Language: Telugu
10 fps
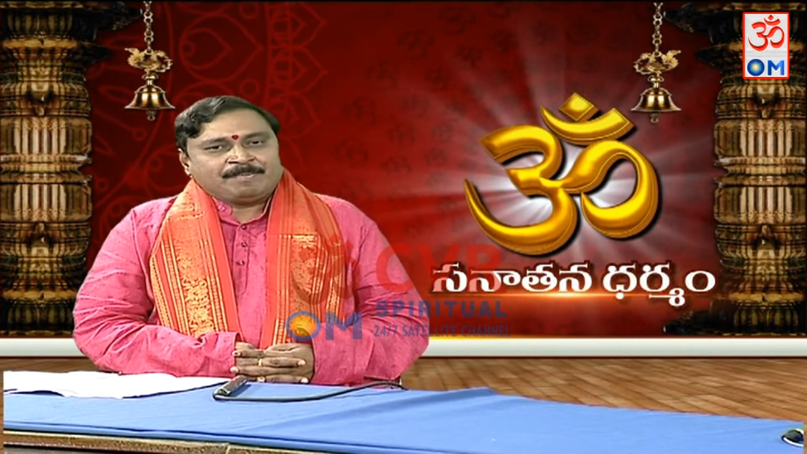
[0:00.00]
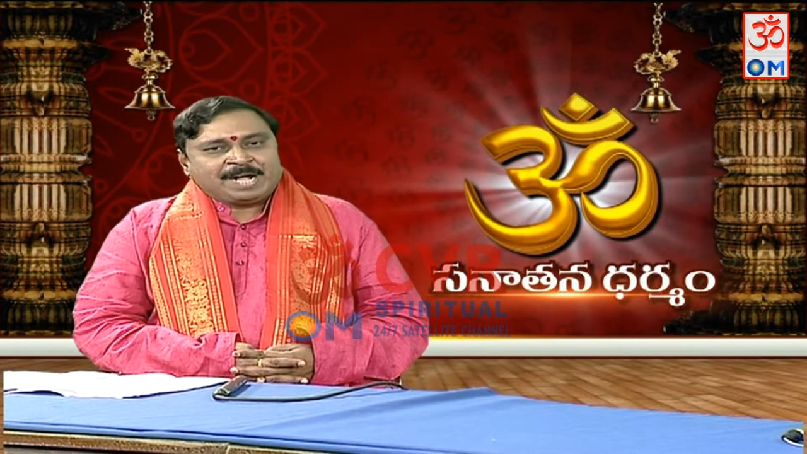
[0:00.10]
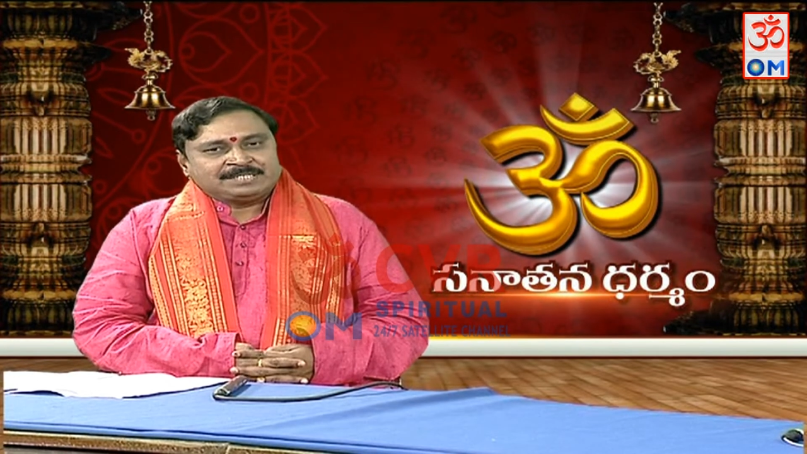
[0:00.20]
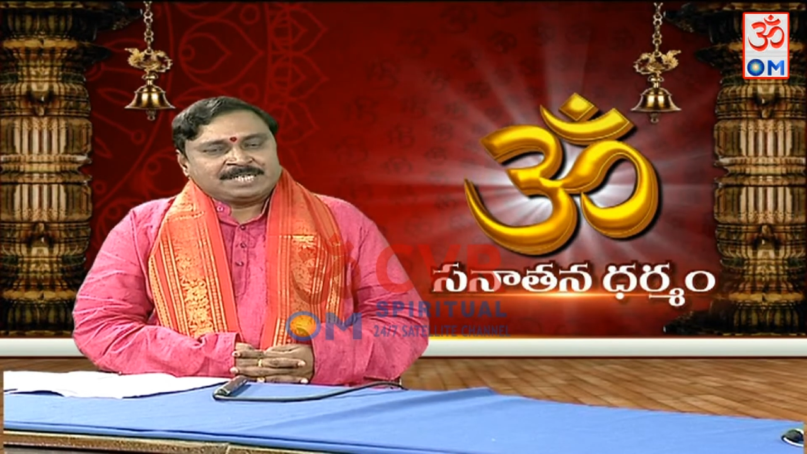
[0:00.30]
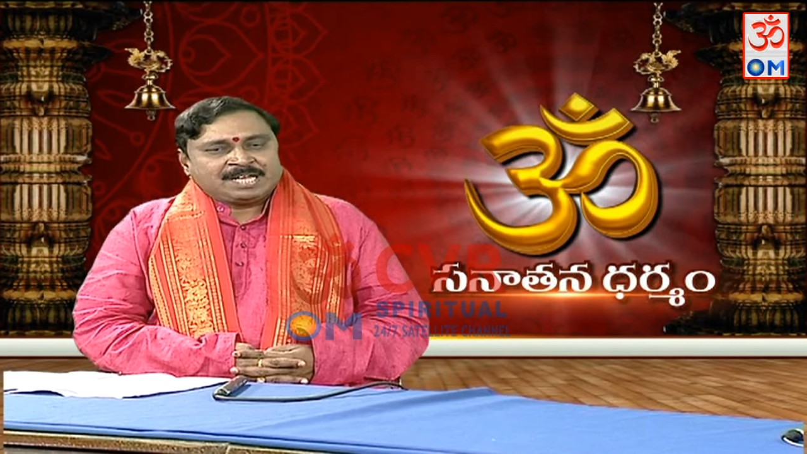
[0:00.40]

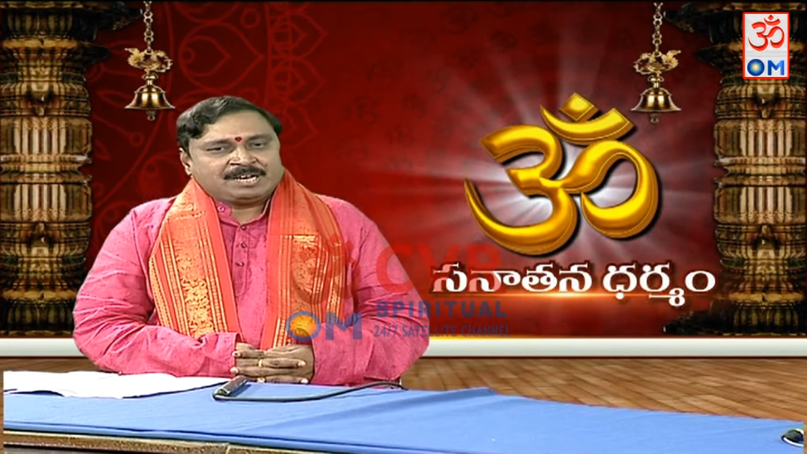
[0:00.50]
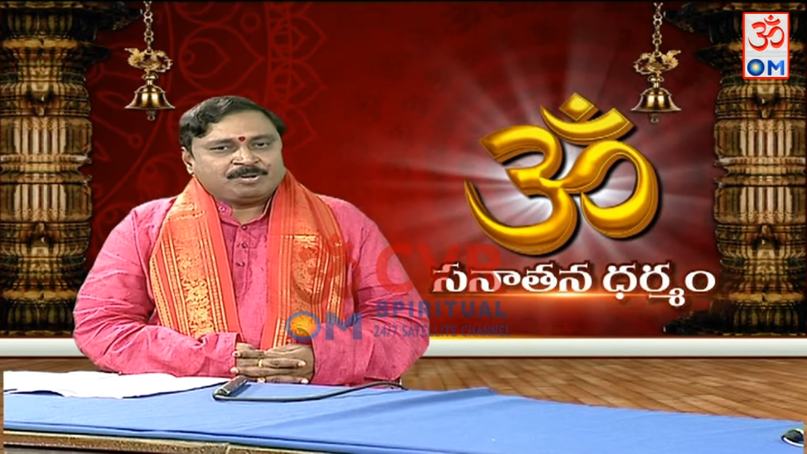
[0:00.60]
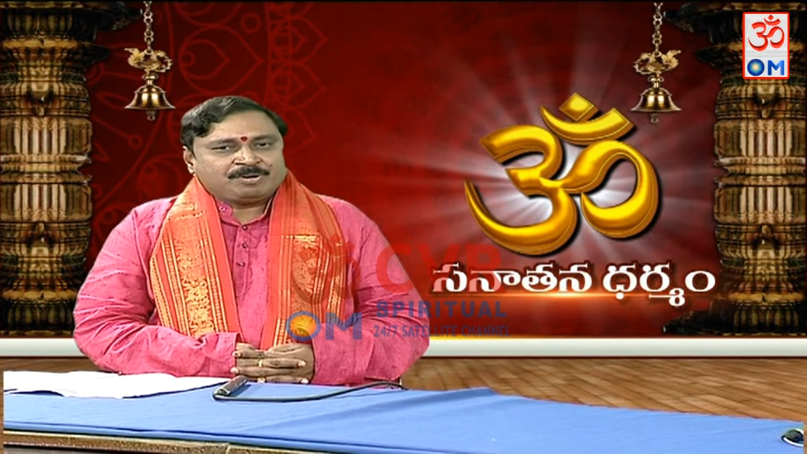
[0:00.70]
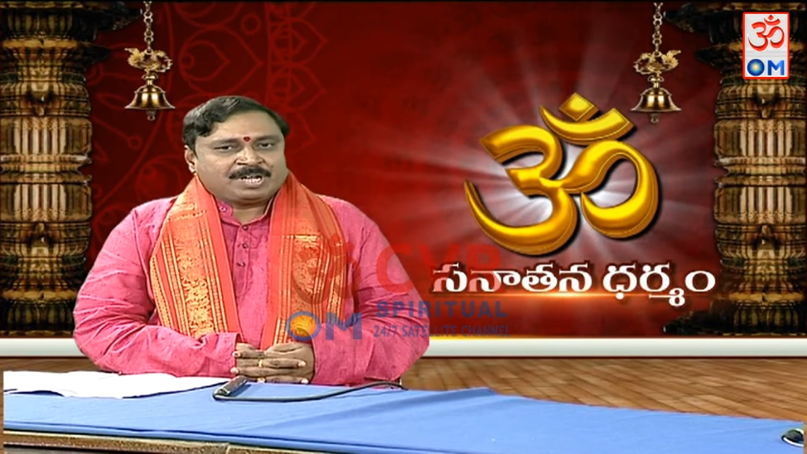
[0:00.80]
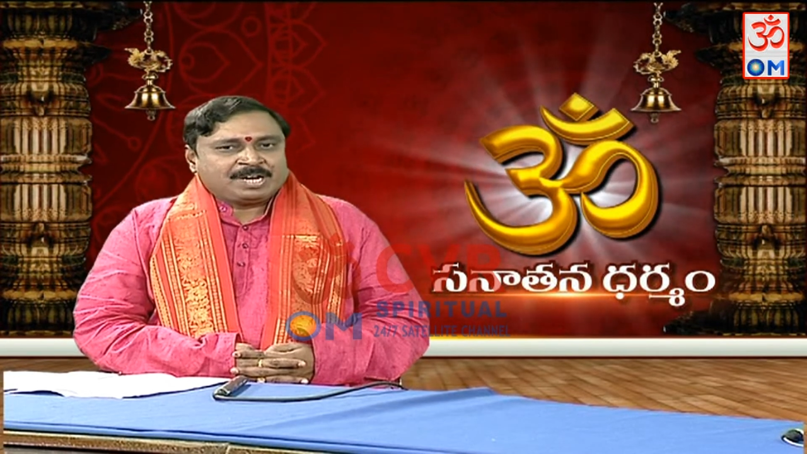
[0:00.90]

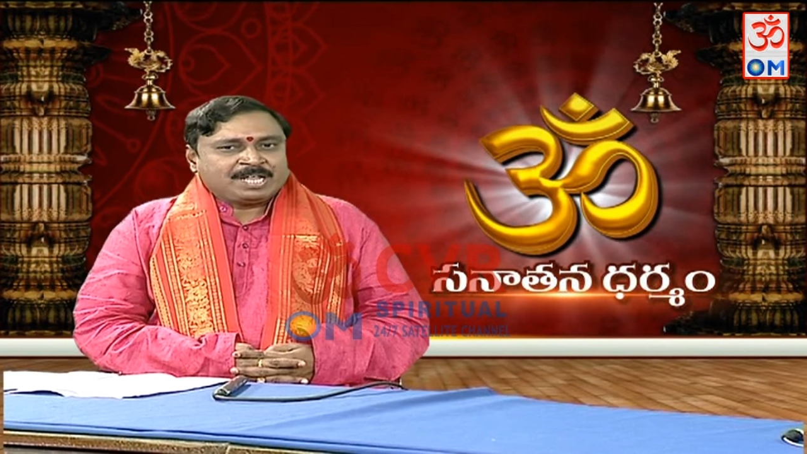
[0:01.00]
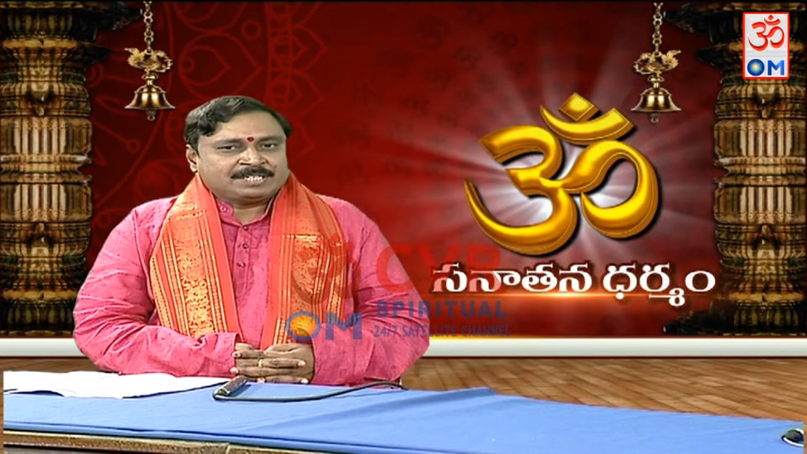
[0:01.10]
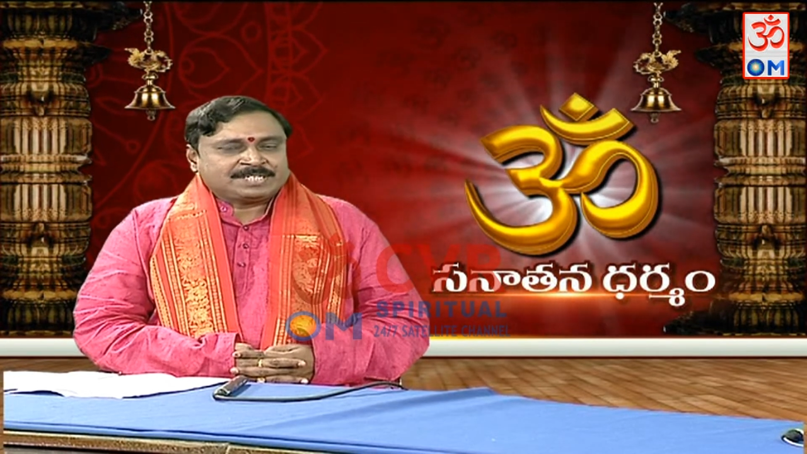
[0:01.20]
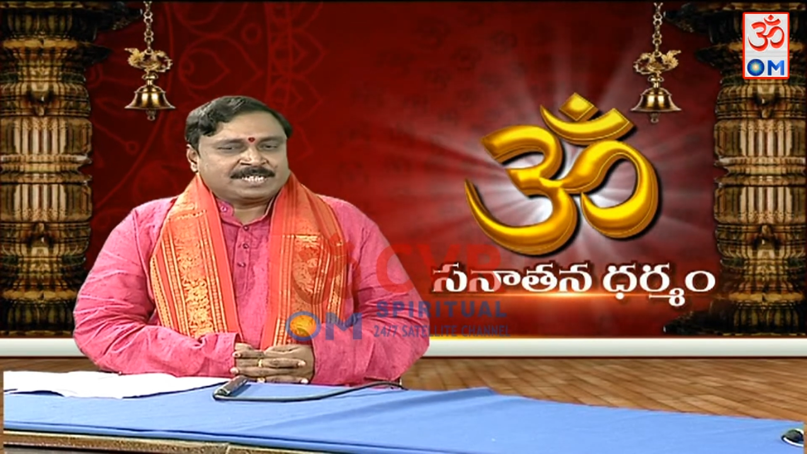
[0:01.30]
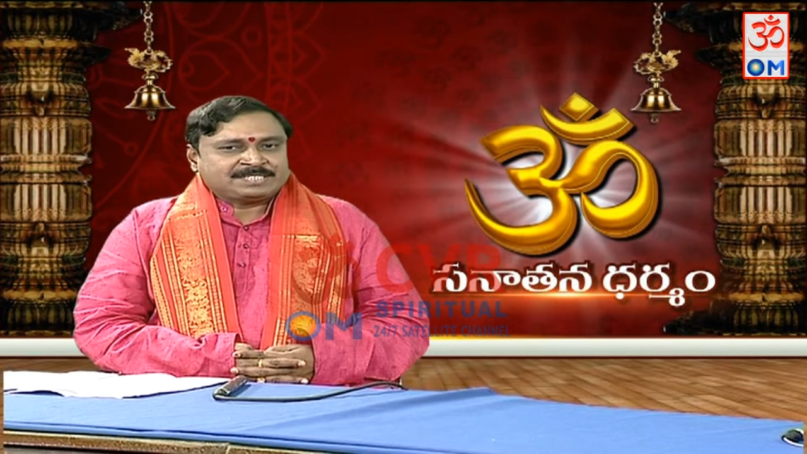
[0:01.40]
మాసాల్లో కల్లా
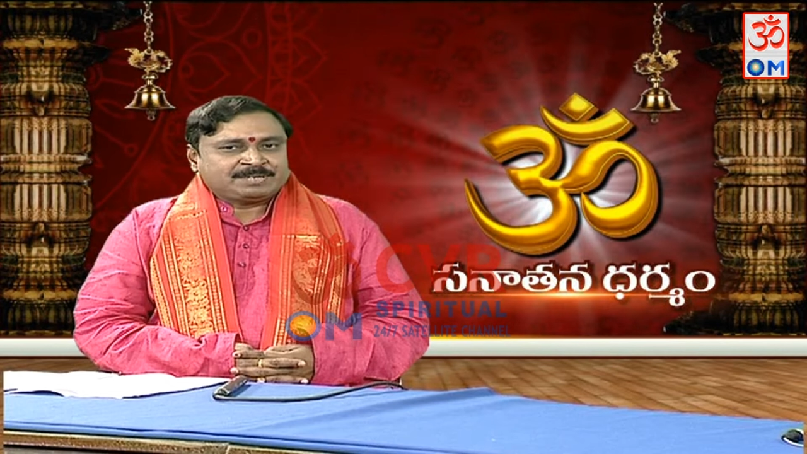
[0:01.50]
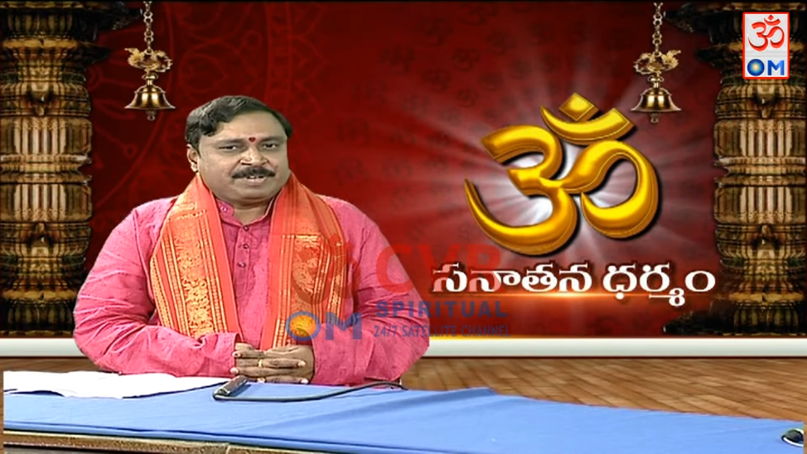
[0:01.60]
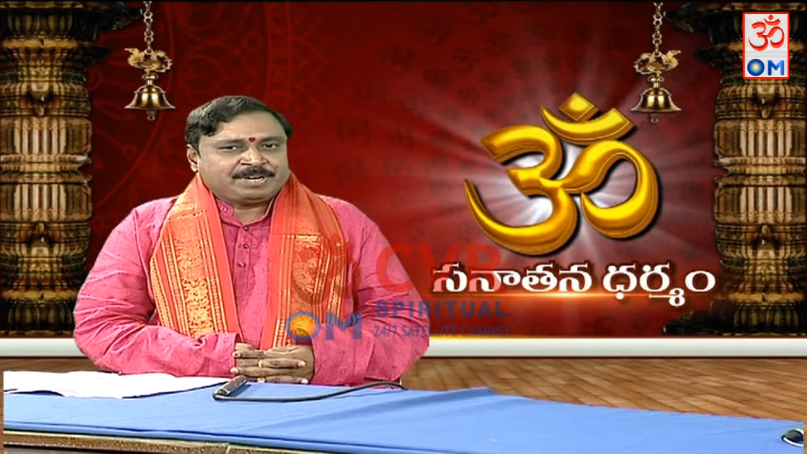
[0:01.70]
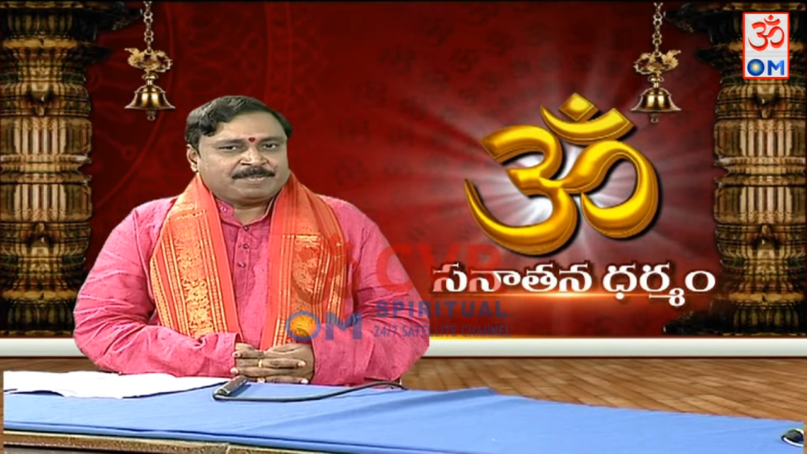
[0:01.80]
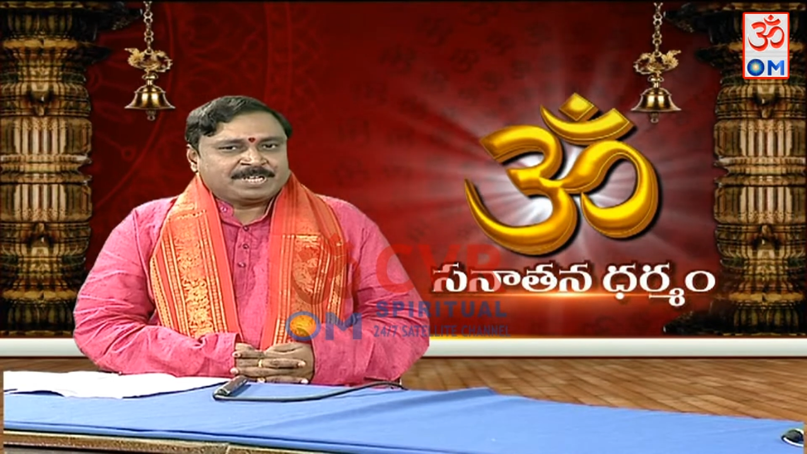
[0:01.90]
శ్రేష్టమైన